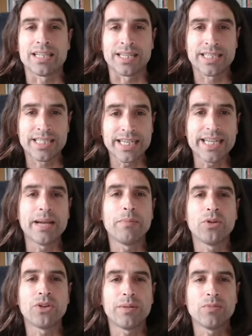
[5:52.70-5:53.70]
Sí que
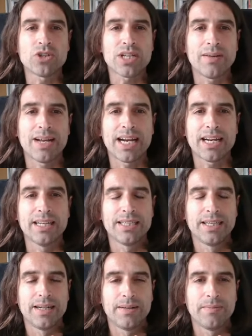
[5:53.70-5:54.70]
podremos hablar
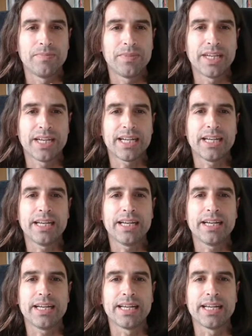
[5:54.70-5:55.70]
de
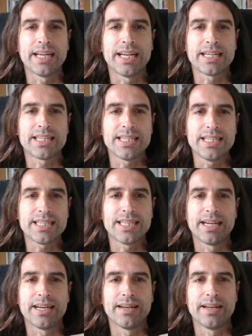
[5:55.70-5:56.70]
que eh,
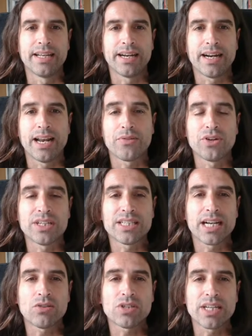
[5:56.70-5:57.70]
existen eh, relaciones
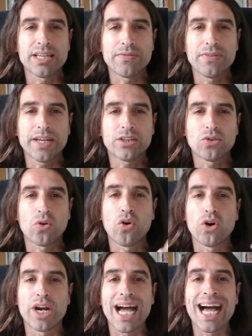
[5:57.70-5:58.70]
de causa y efecto
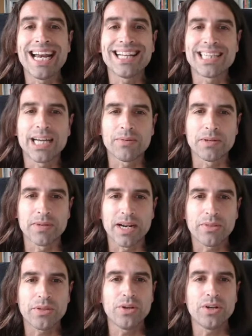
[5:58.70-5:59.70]
con alta
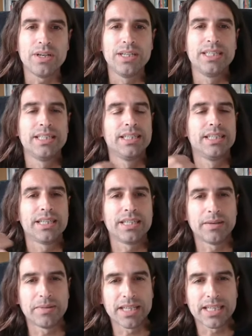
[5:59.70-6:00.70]
vibración
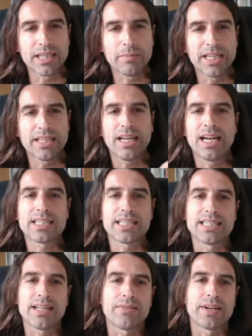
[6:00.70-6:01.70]
y evidentemente las
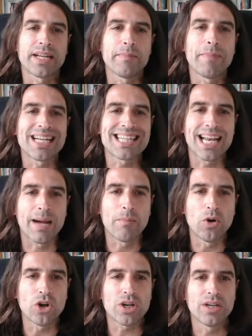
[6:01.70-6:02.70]
que se acerquen más al
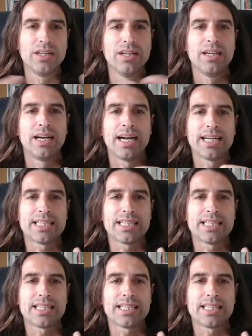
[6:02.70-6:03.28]
amor, a